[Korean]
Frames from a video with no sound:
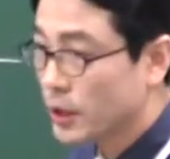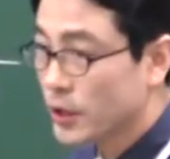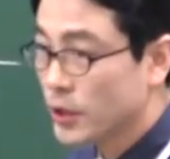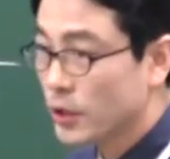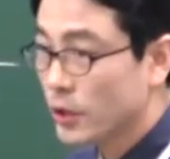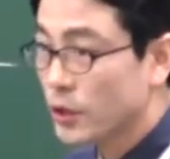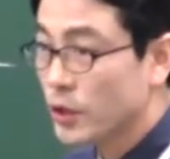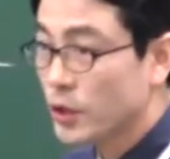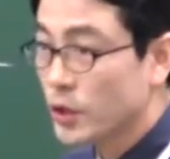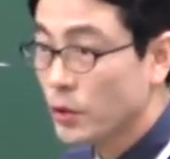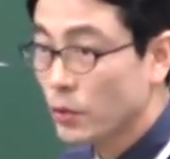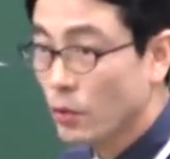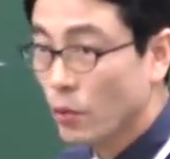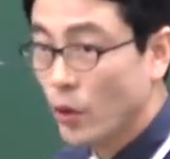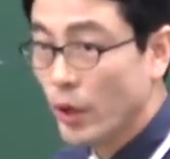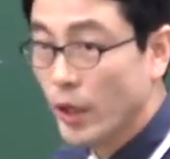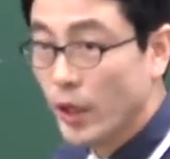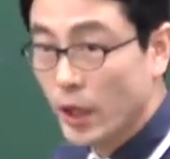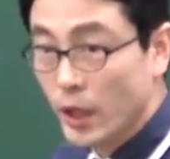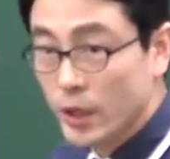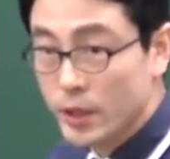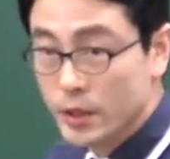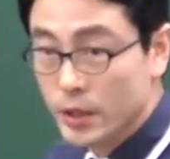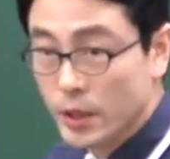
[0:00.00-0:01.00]
이전
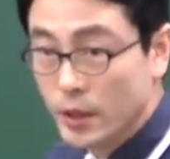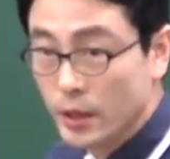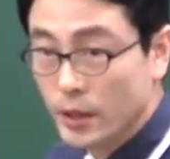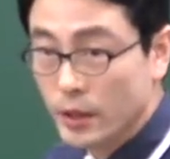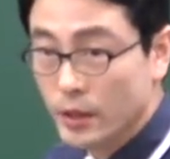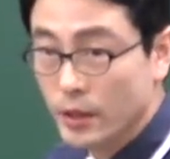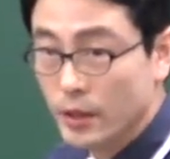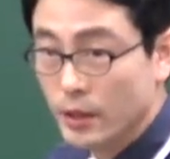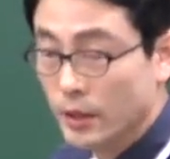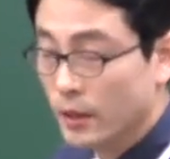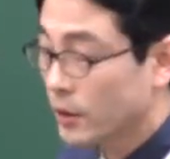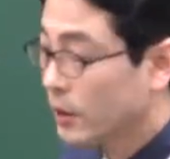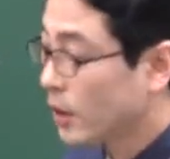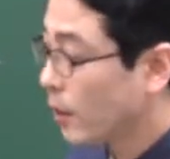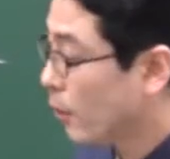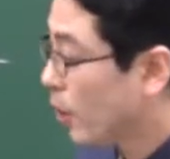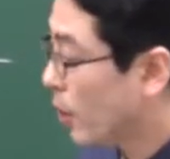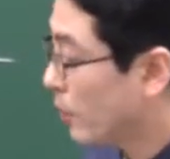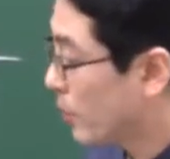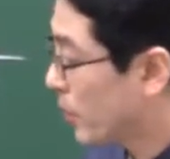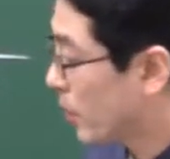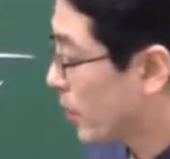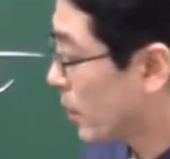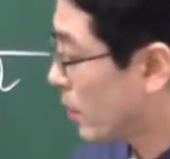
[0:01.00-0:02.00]
신고해야겠지. 그때
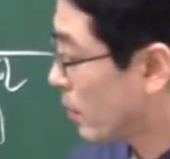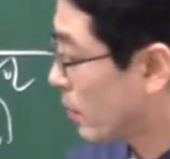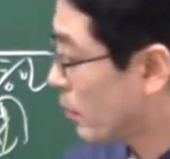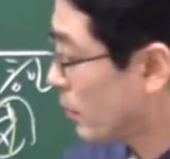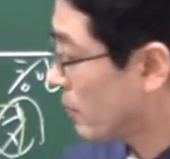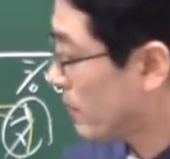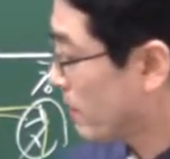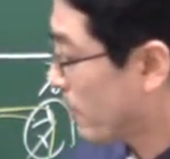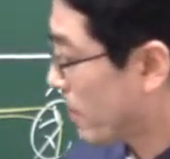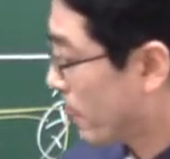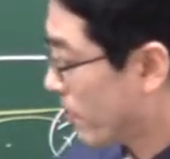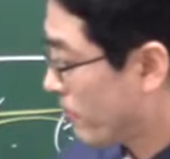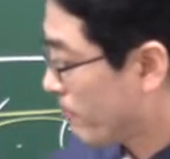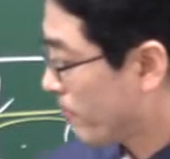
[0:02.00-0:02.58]
뭐가 필요하다고?